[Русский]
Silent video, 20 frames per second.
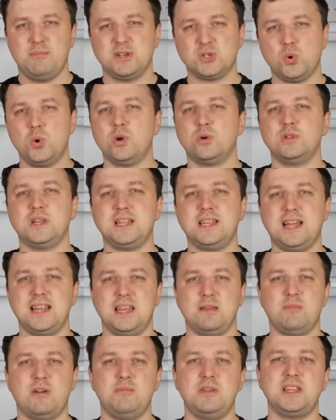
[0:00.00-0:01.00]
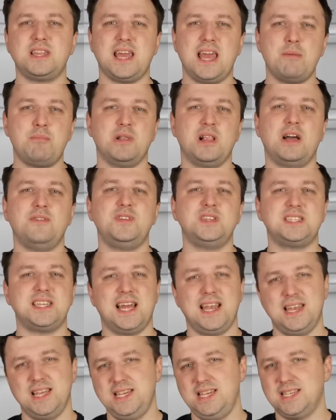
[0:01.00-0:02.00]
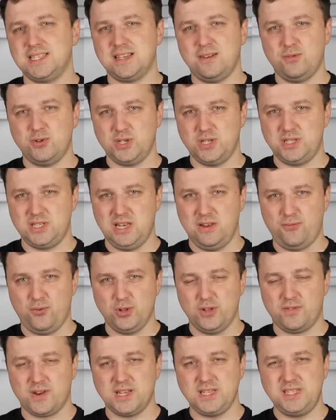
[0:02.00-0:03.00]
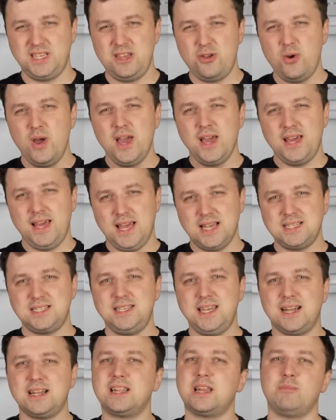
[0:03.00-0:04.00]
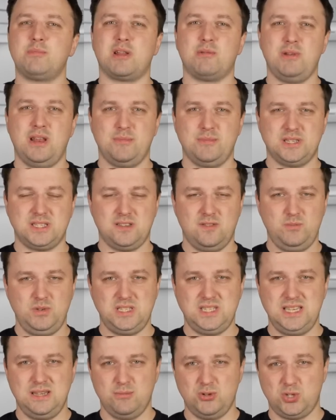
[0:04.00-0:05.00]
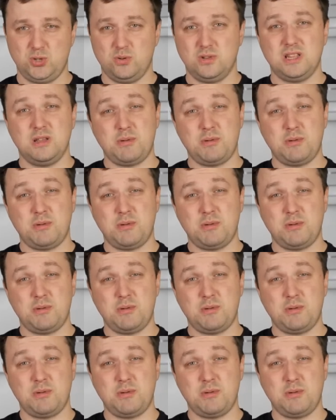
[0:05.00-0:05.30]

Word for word: Поскольку на данный момент Apple официально не завозит телефоны в Россию, есть некоторые проблемы с совместимостью.